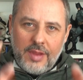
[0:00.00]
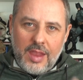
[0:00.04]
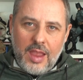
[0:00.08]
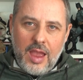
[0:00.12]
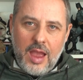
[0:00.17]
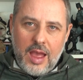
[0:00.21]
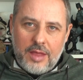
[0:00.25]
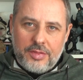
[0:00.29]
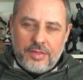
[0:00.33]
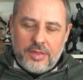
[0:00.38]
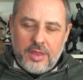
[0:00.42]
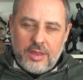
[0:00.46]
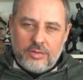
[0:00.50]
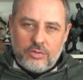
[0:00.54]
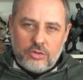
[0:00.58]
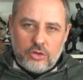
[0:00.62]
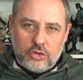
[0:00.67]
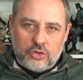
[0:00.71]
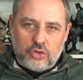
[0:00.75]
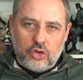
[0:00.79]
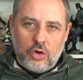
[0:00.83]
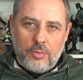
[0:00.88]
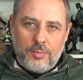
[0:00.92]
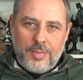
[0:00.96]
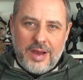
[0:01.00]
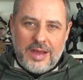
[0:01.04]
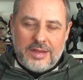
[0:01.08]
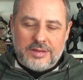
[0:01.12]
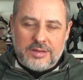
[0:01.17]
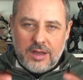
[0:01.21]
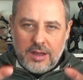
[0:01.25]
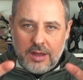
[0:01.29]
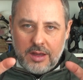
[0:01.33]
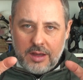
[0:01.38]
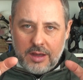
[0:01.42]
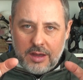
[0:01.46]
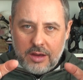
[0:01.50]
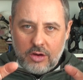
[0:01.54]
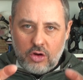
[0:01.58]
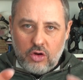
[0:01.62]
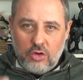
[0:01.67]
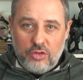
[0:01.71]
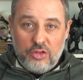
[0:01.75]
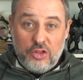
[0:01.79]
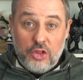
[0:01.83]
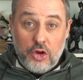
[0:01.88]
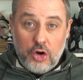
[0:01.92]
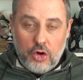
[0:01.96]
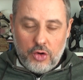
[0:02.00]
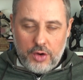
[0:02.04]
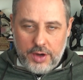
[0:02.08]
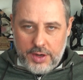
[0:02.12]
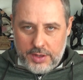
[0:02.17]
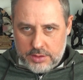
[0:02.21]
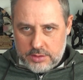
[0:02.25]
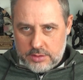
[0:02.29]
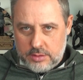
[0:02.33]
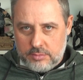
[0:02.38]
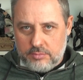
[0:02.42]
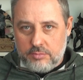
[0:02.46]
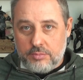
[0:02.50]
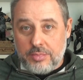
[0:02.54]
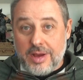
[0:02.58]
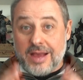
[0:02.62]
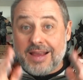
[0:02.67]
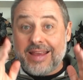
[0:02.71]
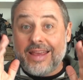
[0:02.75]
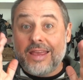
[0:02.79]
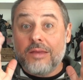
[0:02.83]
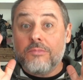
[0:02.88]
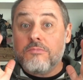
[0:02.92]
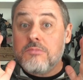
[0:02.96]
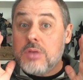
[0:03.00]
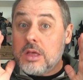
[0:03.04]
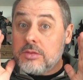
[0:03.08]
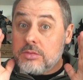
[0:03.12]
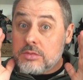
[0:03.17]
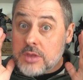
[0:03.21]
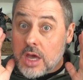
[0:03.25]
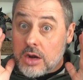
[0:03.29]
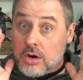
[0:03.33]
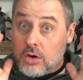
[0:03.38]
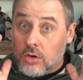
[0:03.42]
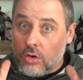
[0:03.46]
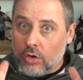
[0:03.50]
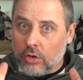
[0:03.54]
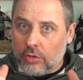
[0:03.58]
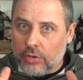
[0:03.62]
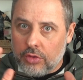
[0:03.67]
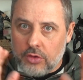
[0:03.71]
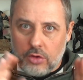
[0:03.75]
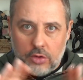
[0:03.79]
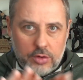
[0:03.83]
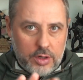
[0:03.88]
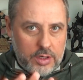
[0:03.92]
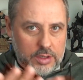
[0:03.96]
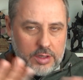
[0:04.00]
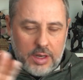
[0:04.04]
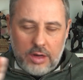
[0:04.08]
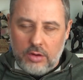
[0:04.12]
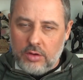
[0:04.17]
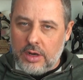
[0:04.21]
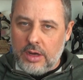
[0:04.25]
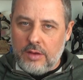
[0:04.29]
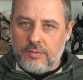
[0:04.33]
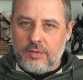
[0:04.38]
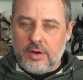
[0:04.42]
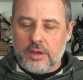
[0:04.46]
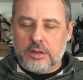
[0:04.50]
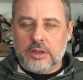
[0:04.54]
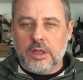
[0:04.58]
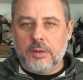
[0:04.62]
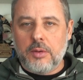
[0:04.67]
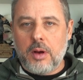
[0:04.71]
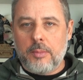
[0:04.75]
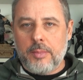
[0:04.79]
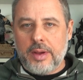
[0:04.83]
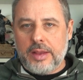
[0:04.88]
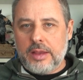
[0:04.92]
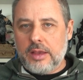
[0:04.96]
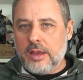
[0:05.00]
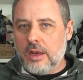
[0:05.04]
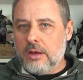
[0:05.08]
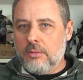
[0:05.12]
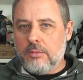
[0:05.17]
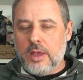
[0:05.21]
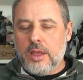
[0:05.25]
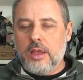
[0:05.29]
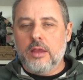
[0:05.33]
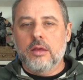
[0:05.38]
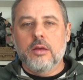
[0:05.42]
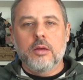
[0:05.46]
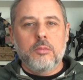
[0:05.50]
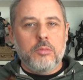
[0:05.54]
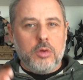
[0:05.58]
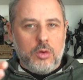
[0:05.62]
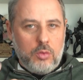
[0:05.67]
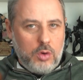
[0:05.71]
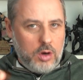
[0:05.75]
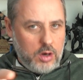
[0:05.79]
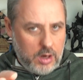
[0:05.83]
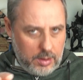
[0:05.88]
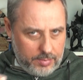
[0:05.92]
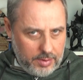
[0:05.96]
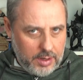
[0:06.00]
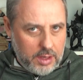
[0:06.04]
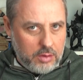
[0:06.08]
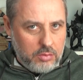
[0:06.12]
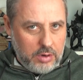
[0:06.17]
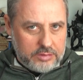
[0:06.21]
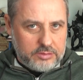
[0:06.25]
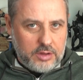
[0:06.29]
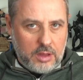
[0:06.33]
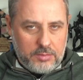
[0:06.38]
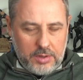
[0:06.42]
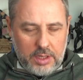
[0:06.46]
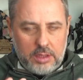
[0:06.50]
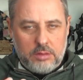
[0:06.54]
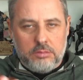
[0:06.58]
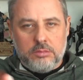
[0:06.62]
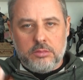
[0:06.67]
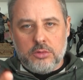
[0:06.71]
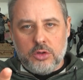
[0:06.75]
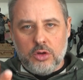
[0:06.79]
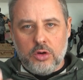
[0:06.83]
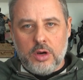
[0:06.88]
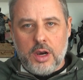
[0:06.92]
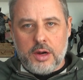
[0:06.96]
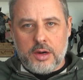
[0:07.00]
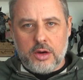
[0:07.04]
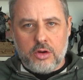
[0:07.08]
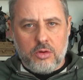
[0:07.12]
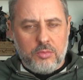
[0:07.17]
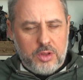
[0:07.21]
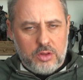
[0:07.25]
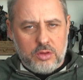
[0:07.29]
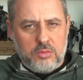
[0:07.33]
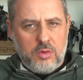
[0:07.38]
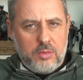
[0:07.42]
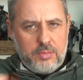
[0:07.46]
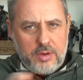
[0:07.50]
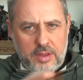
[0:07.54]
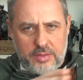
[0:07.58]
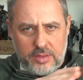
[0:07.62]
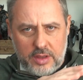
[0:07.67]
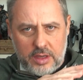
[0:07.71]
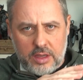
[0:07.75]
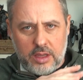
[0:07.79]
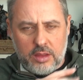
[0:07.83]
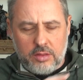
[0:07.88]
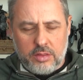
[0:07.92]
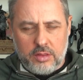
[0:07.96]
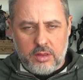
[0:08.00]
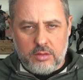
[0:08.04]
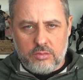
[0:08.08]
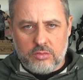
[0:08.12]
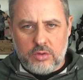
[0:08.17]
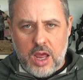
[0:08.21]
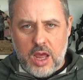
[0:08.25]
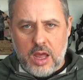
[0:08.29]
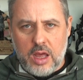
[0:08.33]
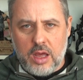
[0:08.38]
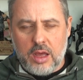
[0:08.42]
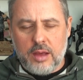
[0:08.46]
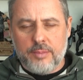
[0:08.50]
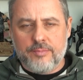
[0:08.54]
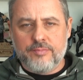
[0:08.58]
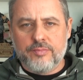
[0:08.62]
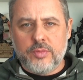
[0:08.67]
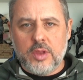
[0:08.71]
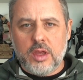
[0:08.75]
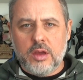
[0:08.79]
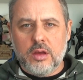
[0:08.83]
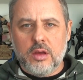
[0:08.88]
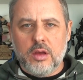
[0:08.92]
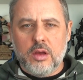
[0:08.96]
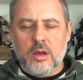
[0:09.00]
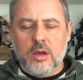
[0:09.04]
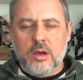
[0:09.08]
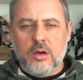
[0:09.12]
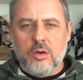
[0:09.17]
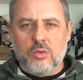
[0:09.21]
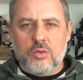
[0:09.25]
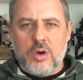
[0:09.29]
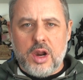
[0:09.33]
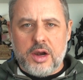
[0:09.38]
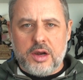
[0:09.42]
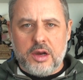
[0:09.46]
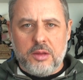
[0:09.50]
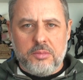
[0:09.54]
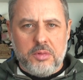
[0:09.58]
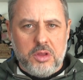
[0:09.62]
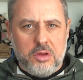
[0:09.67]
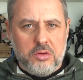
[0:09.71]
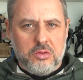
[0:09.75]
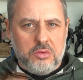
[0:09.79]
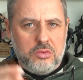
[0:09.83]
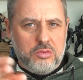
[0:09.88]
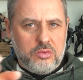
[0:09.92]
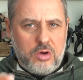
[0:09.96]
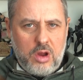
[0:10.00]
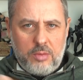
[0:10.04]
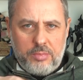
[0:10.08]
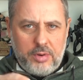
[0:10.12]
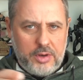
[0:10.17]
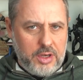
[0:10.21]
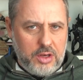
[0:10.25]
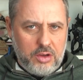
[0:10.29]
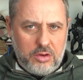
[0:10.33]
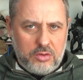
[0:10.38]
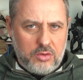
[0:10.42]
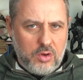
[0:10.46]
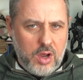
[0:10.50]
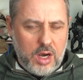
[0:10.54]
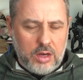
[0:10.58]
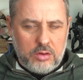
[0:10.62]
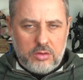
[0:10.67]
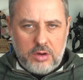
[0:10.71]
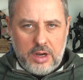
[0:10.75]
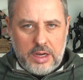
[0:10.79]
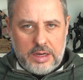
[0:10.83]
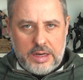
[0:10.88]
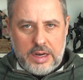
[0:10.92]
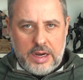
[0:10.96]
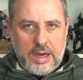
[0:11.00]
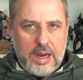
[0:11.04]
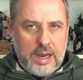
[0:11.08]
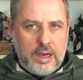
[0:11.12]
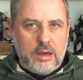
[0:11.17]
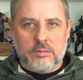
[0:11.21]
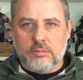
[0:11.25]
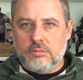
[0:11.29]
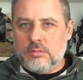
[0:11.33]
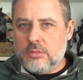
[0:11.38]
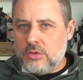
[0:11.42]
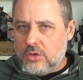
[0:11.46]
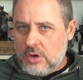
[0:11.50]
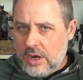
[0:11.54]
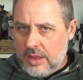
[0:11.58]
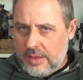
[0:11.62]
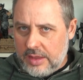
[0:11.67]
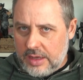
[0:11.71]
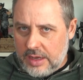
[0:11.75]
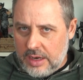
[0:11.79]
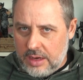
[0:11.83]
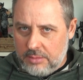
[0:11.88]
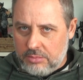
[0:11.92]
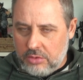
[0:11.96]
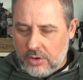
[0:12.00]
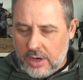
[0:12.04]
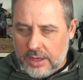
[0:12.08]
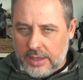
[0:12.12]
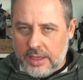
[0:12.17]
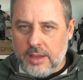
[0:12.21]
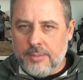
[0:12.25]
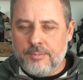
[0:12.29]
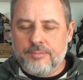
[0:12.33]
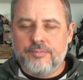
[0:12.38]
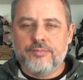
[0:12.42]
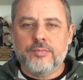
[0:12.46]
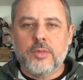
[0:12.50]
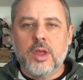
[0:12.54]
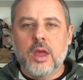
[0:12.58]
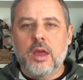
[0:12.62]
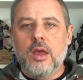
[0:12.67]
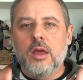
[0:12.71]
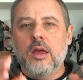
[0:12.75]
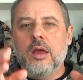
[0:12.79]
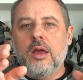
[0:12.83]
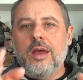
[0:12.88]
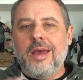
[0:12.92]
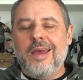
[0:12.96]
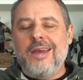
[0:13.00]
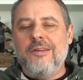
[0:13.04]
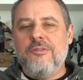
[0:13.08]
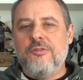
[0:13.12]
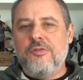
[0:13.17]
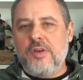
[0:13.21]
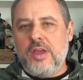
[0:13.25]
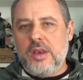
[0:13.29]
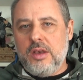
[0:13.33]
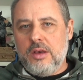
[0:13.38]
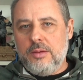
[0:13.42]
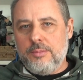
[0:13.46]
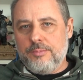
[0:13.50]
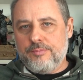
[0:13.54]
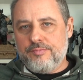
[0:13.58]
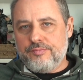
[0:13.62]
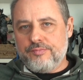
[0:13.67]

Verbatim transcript: haciendo tomas con drones. ¿Para qué inventaron los drones? Ya lo que le faltaba a Michael Bay. Pero bueno, la película está bien. Yo la recomiendo. Me parece que hice una, una review, una opinión o algo en el canal. Os la dejaré por aquí. En fin,